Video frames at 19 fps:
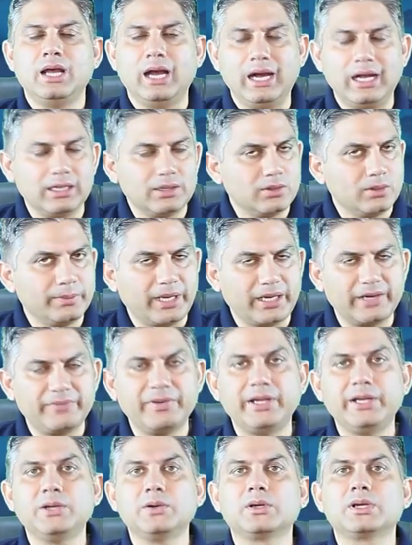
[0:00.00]
आल दो मैंने
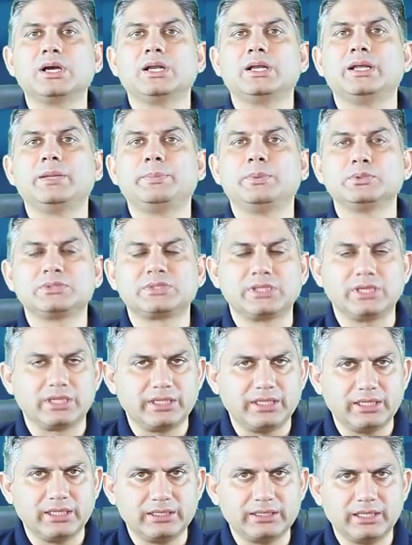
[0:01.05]
वीडियो कल ही पोस्ट कर
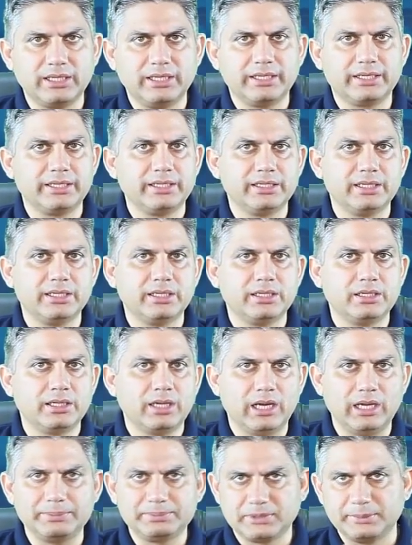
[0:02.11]
देना था लेकिन
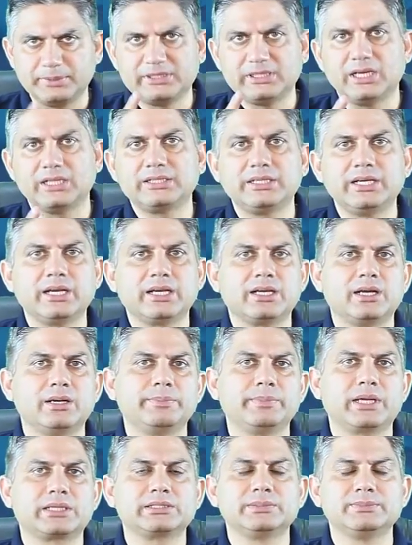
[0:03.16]
आप सभी जानते हैं कल
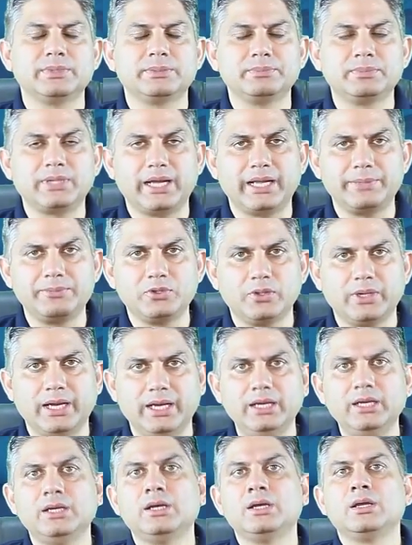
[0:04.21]
मैक्सिमम टाइम जो है
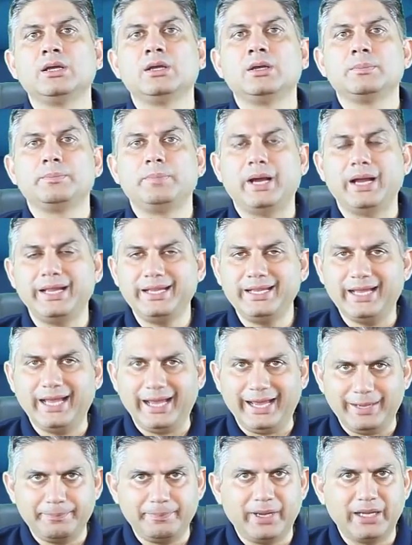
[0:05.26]
पाई
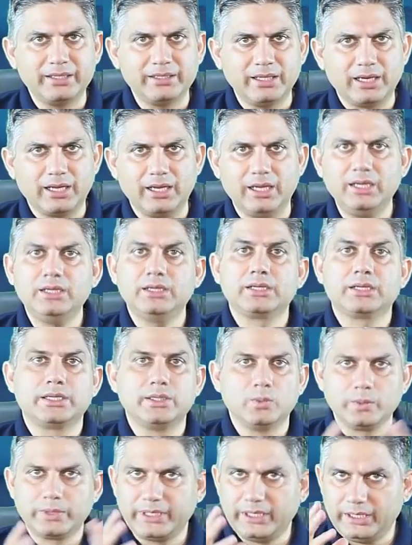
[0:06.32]
ऐप बंद रहा
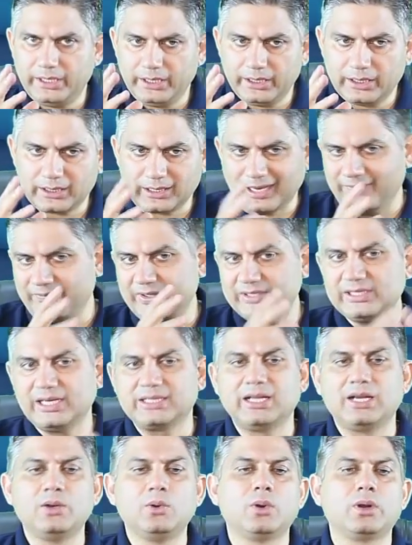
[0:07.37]
क्योंकि काफ़ी
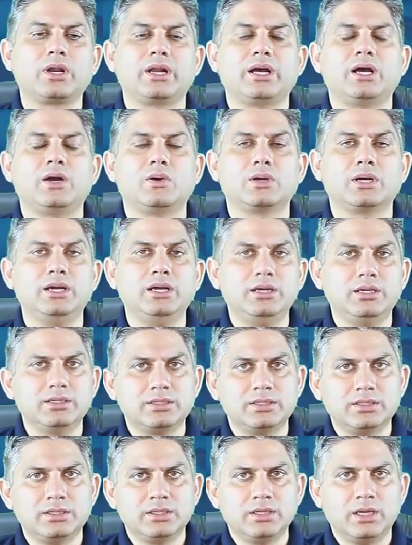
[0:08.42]
ज़्यादा लोड रहा
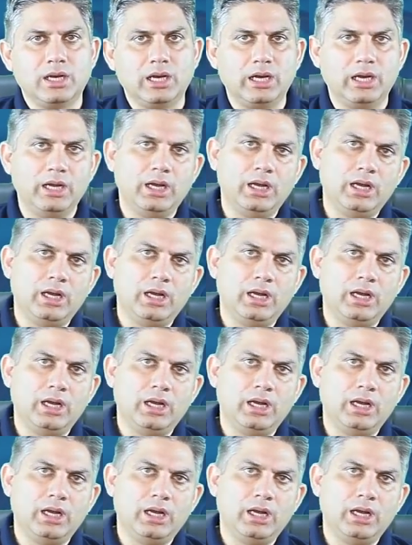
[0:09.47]
होगा